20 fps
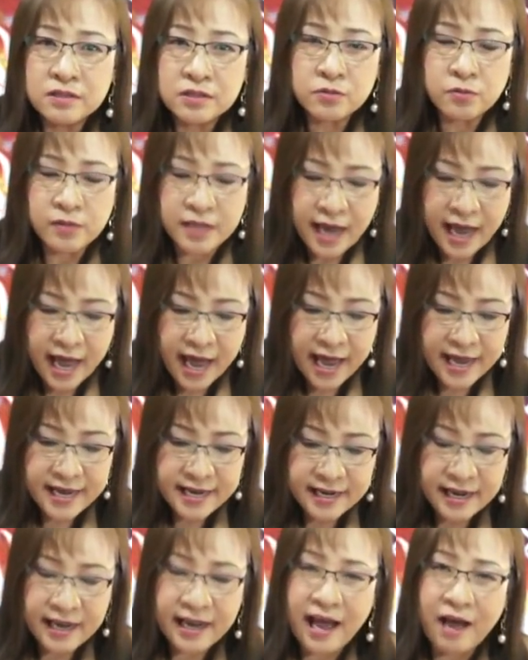สุดท้าย
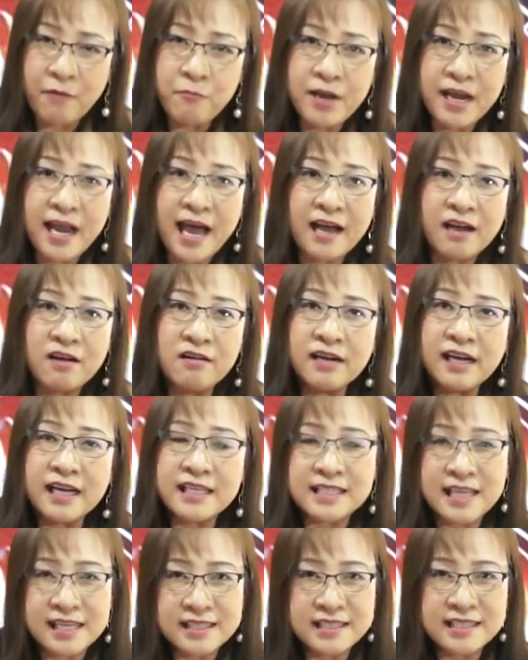นะคะ เวลาก็กระ
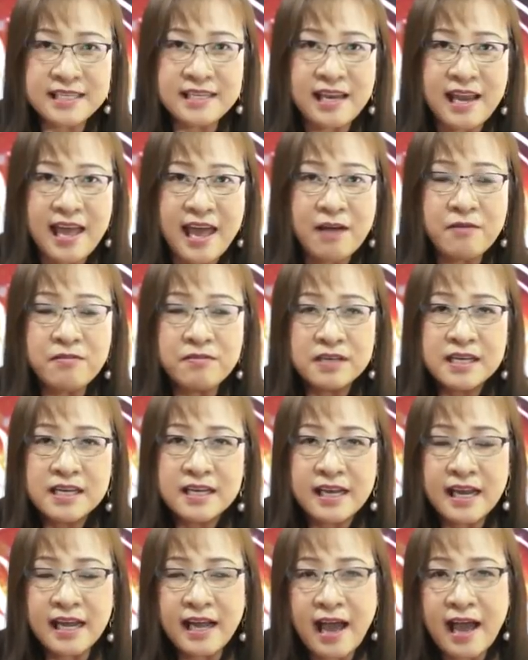ชั้นชิดแล้ว
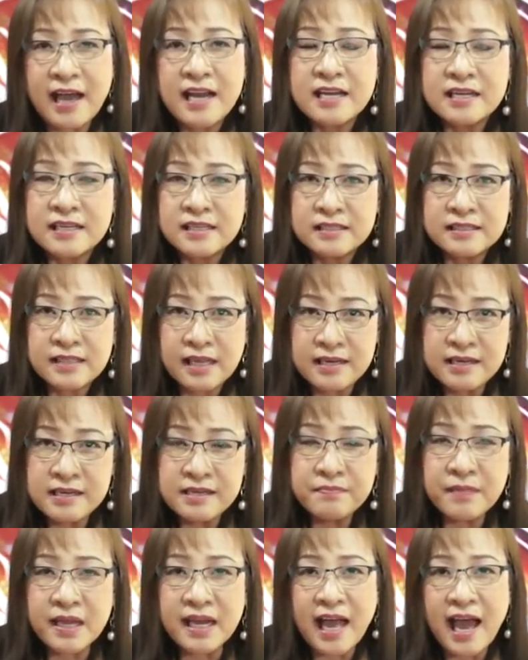นะคะอย่าลื
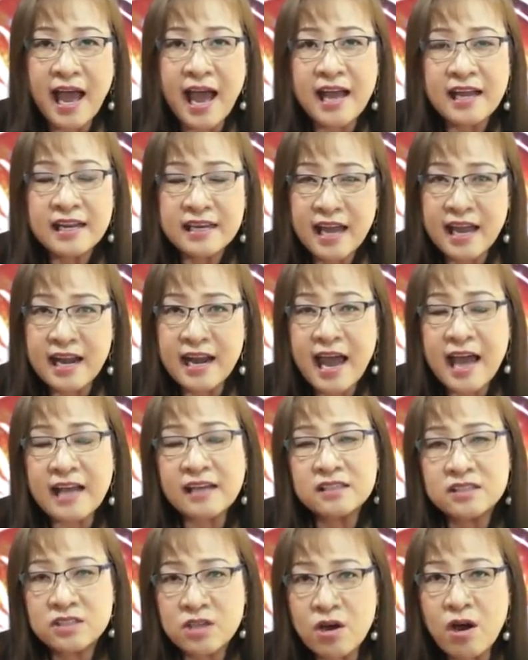มนะคะ ถ้ารัก
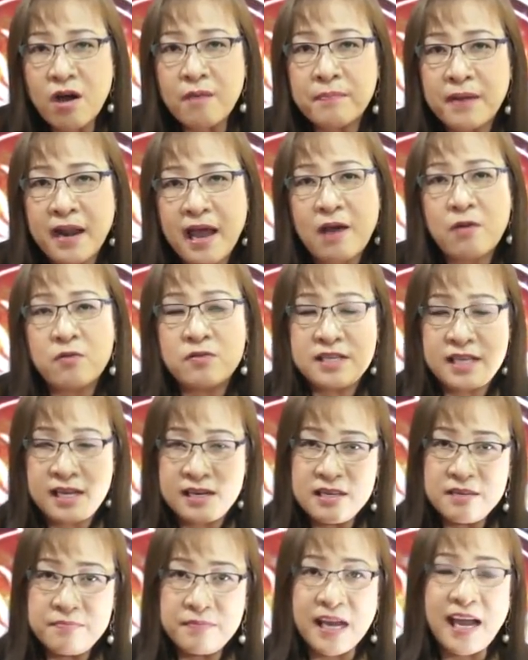ชอบเราอย่า
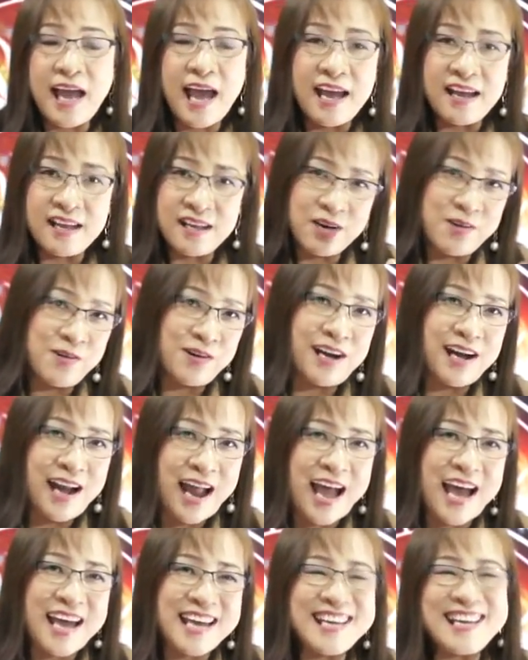ลืมนะคะ กดไล
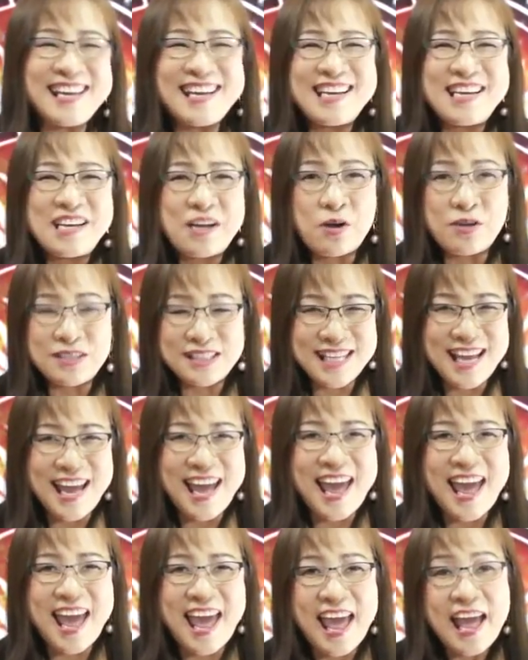ค์กดแช
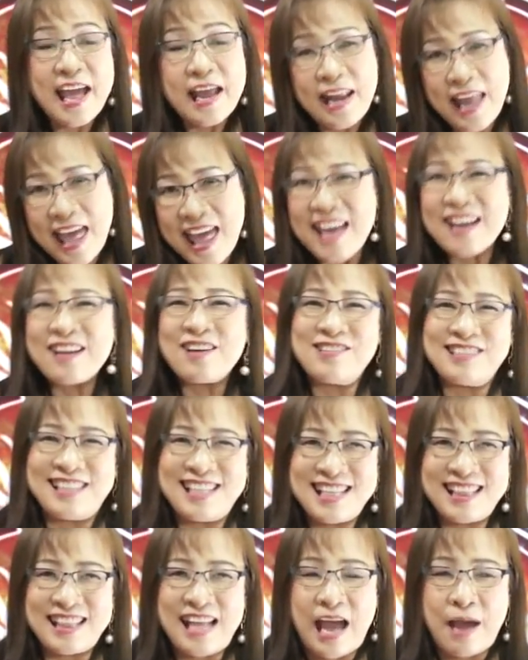ร์และกด
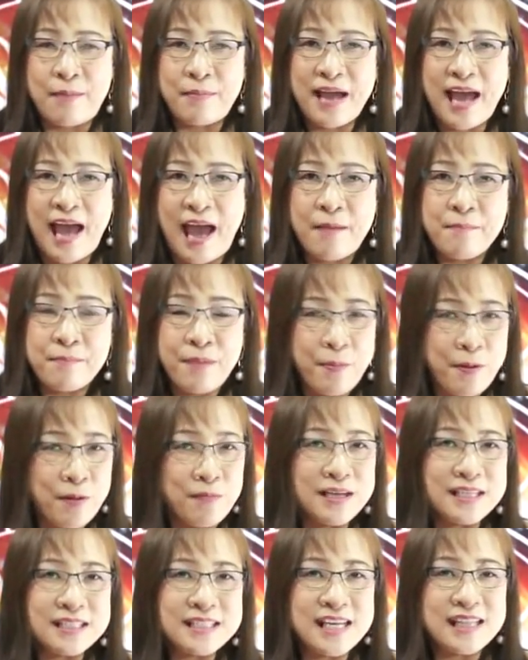ติดตามค่ะมาพบ
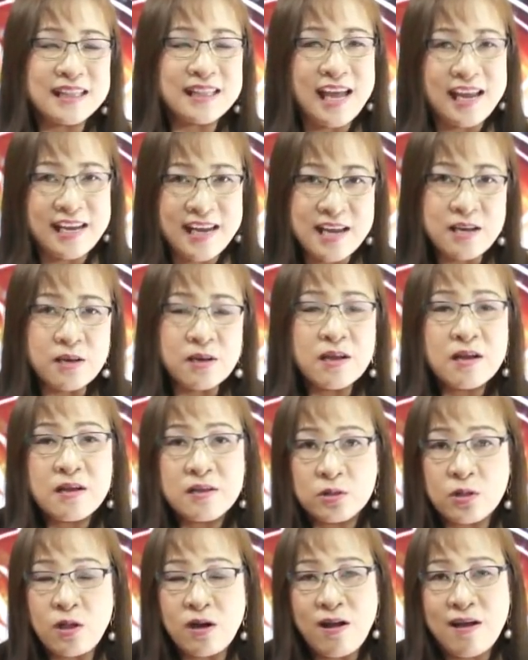กับอาจารย์ไต่ได้
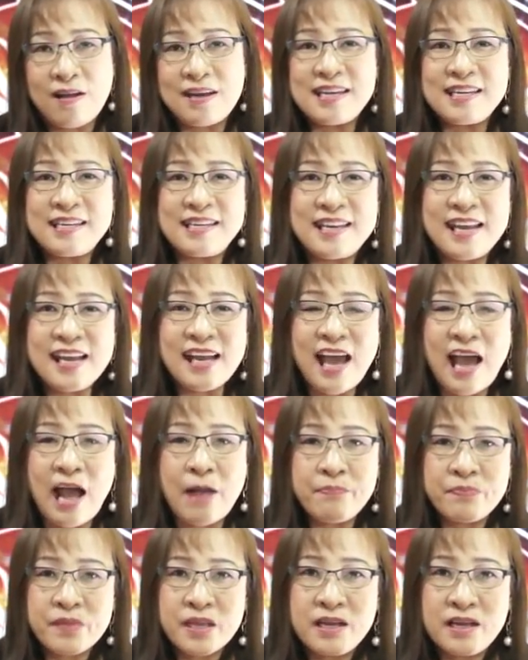ตลอดเลยนะคะ
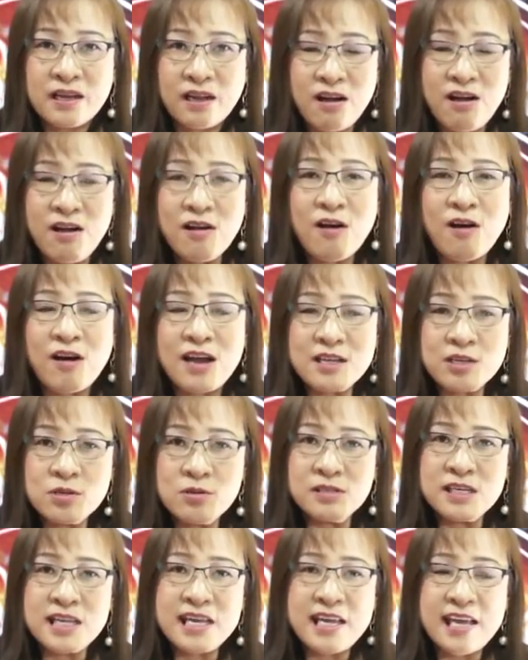ก็ขอให้โช
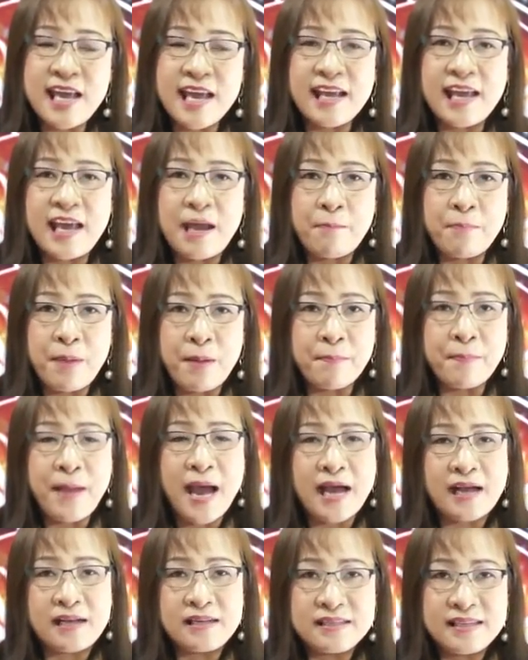คดีเฮงๆ
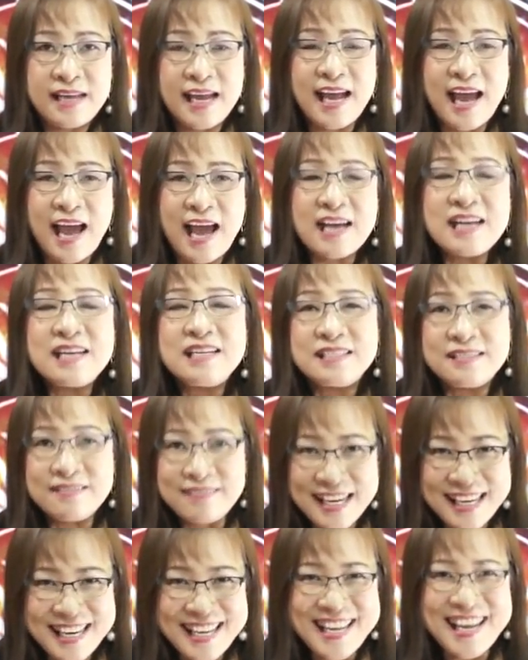ปัง ๆ นะคะ ส
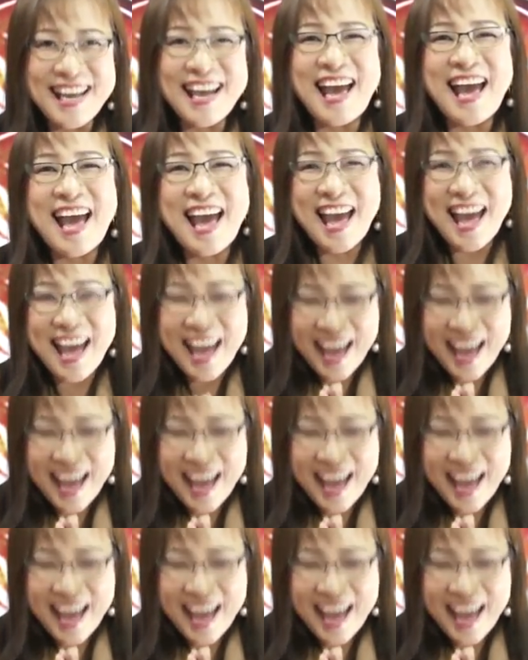วัสดีค่ะ